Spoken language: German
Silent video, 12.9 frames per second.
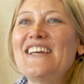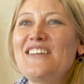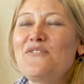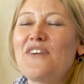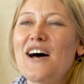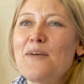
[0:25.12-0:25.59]

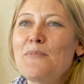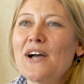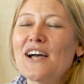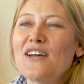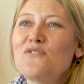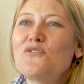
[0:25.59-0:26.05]
Die
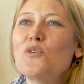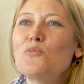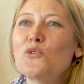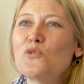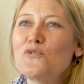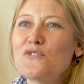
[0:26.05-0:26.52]
Vereinbarkeit von
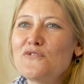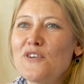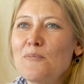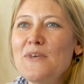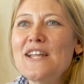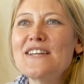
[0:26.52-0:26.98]
Beruf und
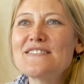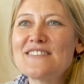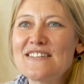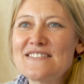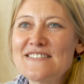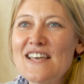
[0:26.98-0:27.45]
Familie
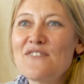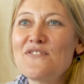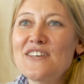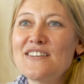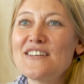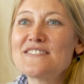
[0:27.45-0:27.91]
ist ein sehr
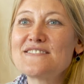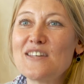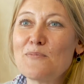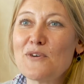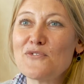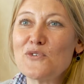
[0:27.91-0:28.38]
wichtiges
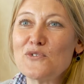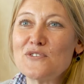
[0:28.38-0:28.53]
Thema für